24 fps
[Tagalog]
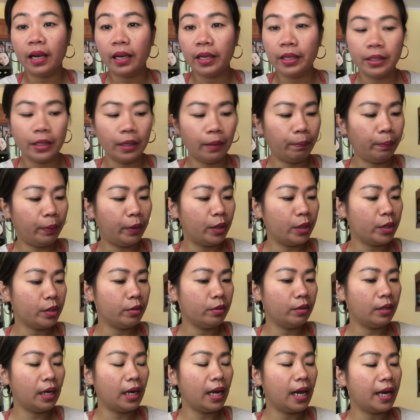kanyang
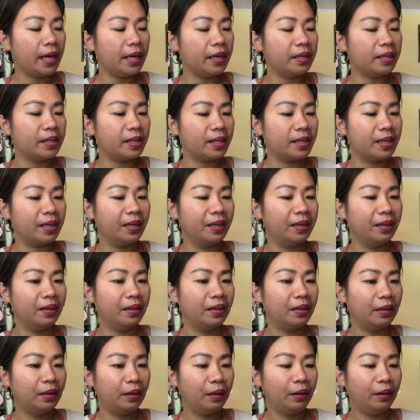personalized
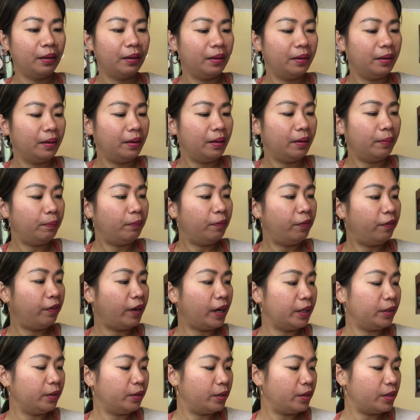
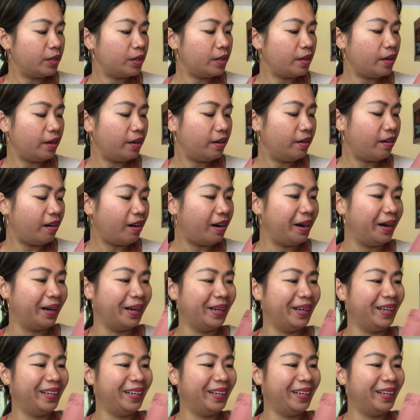Father's Day card.